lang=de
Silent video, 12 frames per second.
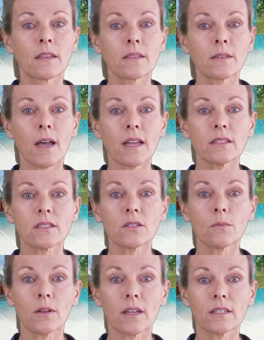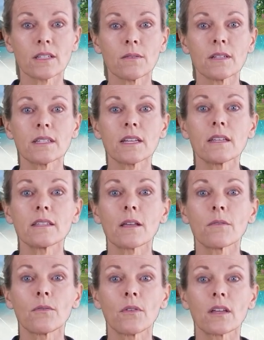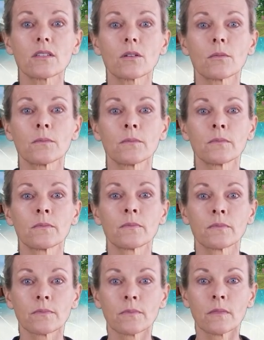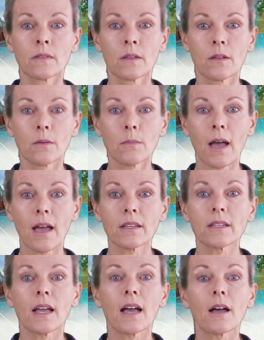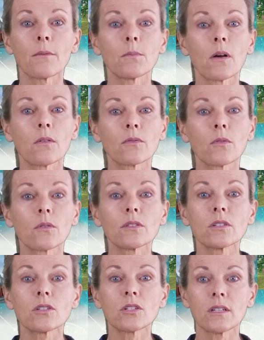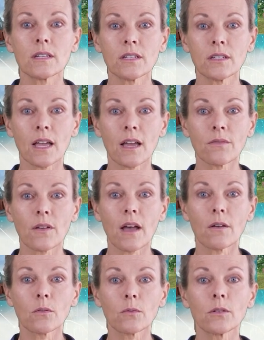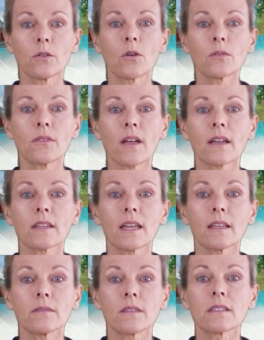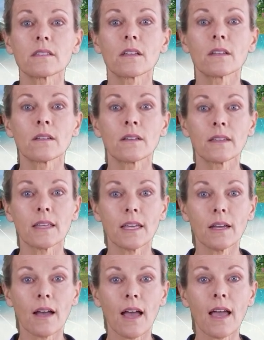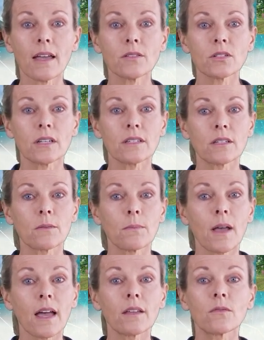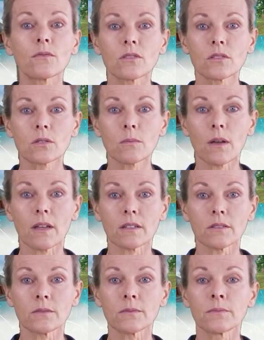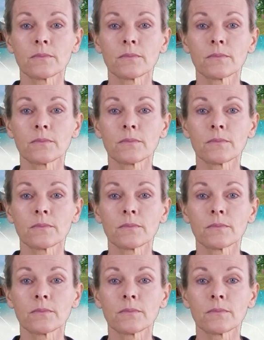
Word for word: Zweite Subjektivität der Bewertung. Makler haben oft unterschiedliche Erfahrungen und Fachkenntnisse, die ihre Einschätzung beeinflussen können.